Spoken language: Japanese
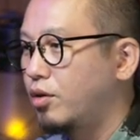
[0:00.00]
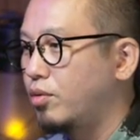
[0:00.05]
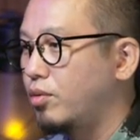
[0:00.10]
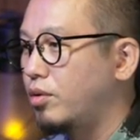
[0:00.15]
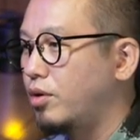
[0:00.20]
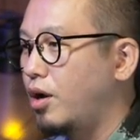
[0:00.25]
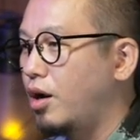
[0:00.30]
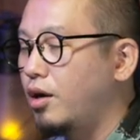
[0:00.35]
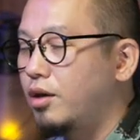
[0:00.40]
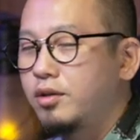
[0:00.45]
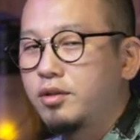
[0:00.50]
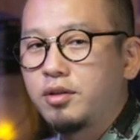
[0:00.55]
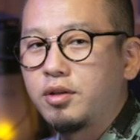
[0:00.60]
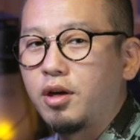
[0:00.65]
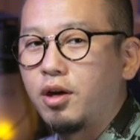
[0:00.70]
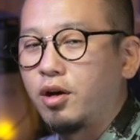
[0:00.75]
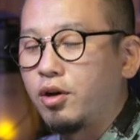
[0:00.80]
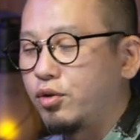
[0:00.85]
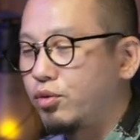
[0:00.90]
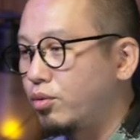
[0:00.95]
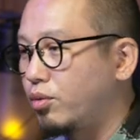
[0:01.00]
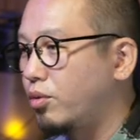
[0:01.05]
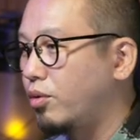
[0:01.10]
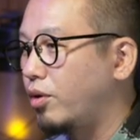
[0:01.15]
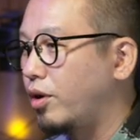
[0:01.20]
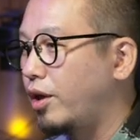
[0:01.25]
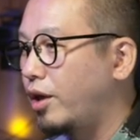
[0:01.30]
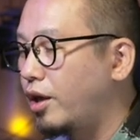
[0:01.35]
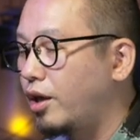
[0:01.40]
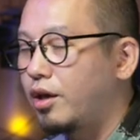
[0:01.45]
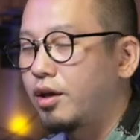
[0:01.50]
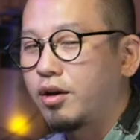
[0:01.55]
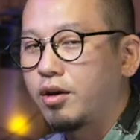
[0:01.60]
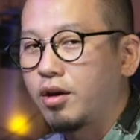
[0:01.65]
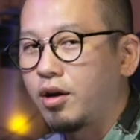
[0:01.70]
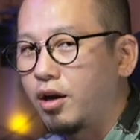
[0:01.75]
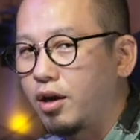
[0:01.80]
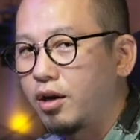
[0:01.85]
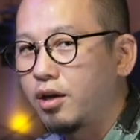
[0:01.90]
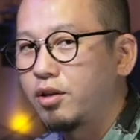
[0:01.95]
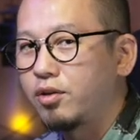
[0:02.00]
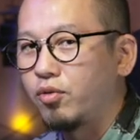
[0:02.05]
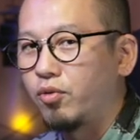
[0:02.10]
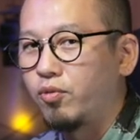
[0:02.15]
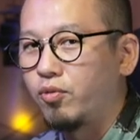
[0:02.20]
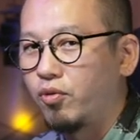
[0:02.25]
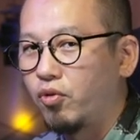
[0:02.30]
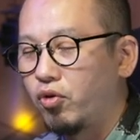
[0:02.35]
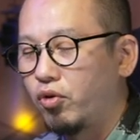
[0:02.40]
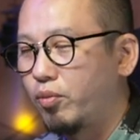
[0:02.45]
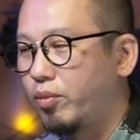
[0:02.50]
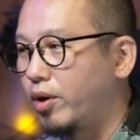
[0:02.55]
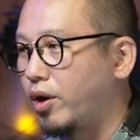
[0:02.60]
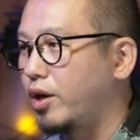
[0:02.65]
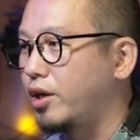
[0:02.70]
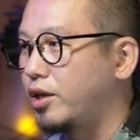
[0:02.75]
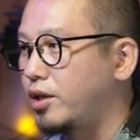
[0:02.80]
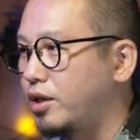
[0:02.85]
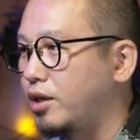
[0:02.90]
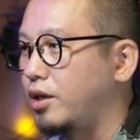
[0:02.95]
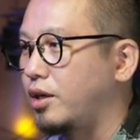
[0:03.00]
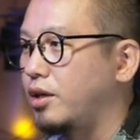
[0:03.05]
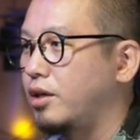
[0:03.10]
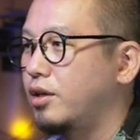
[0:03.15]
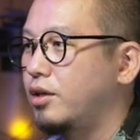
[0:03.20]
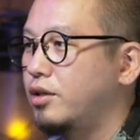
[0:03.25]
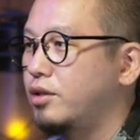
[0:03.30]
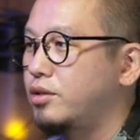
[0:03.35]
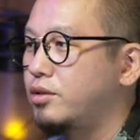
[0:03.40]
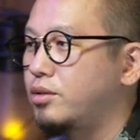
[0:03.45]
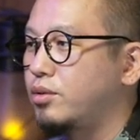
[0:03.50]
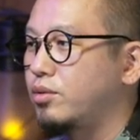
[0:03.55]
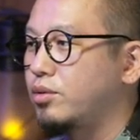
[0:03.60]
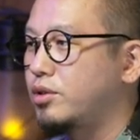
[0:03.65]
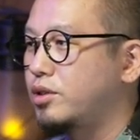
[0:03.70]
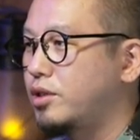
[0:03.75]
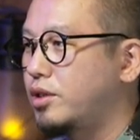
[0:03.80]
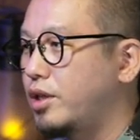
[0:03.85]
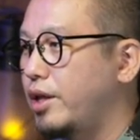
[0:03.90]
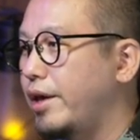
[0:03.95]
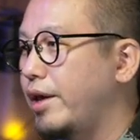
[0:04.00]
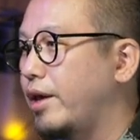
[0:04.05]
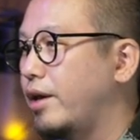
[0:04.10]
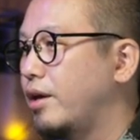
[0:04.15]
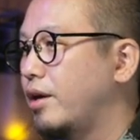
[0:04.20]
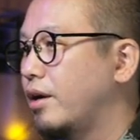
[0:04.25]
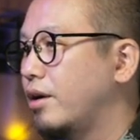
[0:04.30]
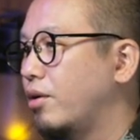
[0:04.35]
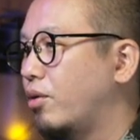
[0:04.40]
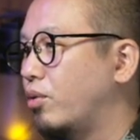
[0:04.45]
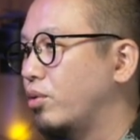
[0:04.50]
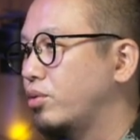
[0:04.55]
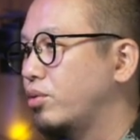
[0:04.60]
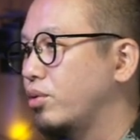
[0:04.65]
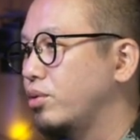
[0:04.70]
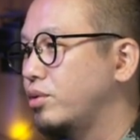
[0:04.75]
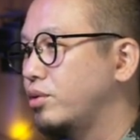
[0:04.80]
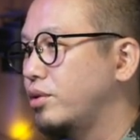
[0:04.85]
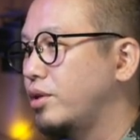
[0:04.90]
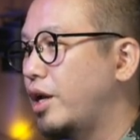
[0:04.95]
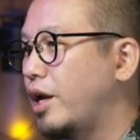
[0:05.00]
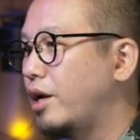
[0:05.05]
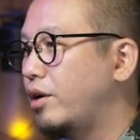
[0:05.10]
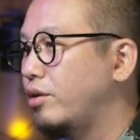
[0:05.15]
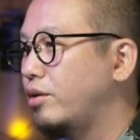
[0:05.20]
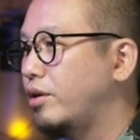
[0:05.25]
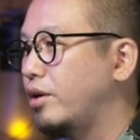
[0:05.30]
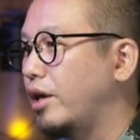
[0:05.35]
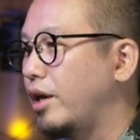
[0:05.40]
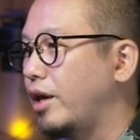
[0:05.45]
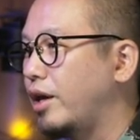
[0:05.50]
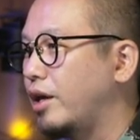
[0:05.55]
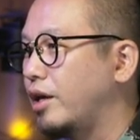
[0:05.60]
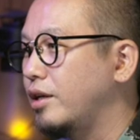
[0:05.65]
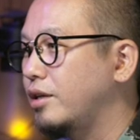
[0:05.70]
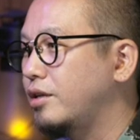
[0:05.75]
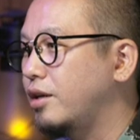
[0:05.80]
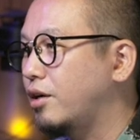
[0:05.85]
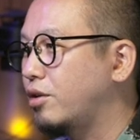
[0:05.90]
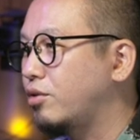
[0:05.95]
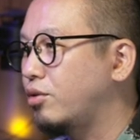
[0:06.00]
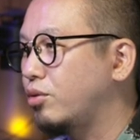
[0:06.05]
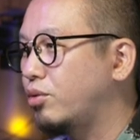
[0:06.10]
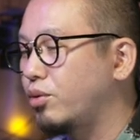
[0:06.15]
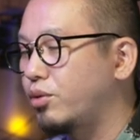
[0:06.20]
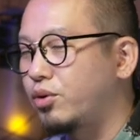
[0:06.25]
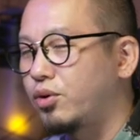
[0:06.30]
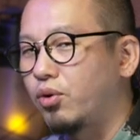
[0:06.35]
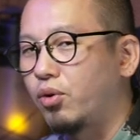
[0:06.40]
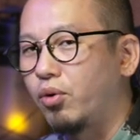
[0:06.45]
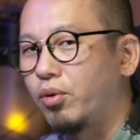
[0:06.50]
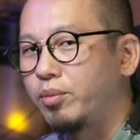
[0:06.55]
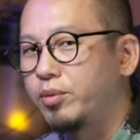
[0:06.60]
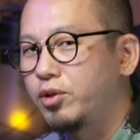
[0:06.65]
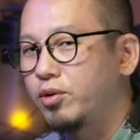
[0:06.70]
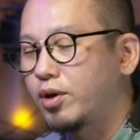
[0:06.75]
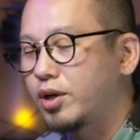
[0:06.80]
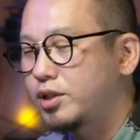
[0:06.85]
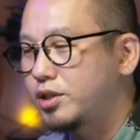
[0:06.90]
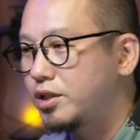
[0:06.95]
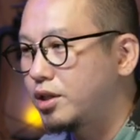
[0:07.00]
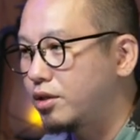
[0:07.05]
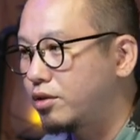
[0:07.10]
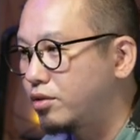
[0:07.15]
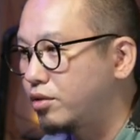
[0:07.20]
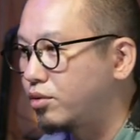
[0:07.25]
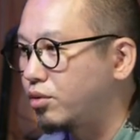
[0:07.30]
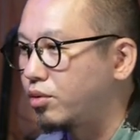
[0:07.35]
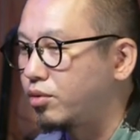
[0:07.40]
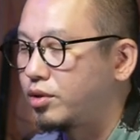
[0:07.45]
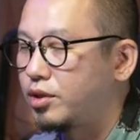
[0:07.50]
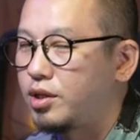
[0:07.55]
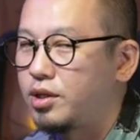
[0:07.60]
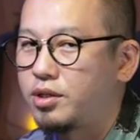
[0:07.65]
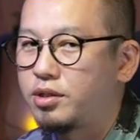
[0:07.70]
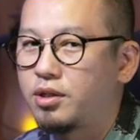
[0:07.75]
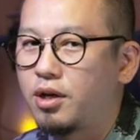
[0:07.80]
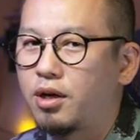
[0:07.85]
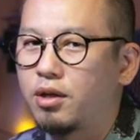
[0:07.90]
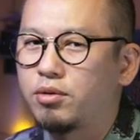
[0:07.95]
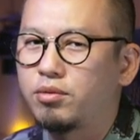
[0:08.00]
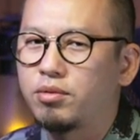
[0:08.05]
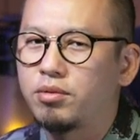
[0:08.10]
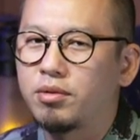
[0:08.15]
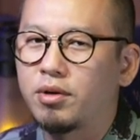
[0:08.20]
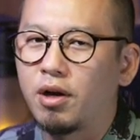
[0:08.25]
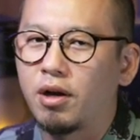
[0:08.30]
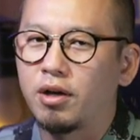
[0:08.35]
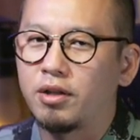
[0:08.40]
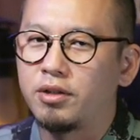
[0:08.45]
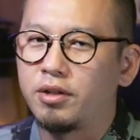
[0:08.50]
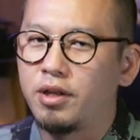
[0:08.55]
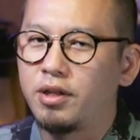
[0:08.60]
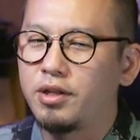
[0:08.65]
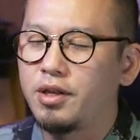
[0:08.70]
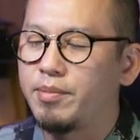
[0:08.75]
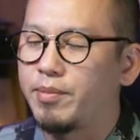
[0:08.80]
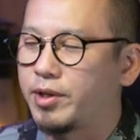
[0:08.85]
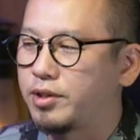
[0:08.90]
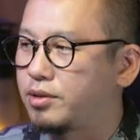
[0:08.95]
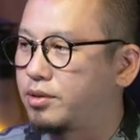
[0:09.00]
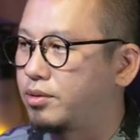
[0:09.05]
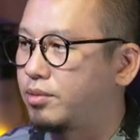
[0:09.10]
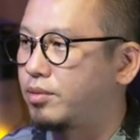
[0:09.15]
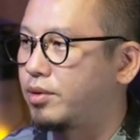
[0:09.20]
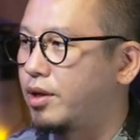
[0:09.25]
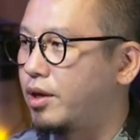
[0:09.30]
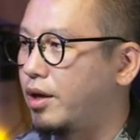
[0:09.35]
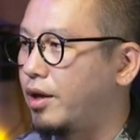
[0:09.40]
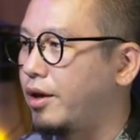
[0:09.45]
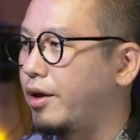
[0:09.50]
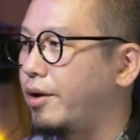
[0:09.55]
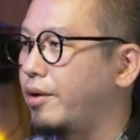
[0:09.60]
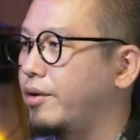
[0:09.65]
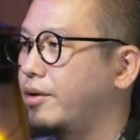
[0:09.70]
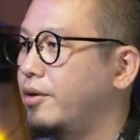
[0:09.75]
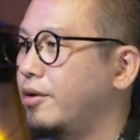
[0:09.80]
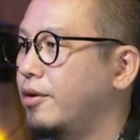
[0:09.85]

ラングラーの絵からの 4xe そして訪れる変革の時をお見逃しなくというティザー動画が出てますので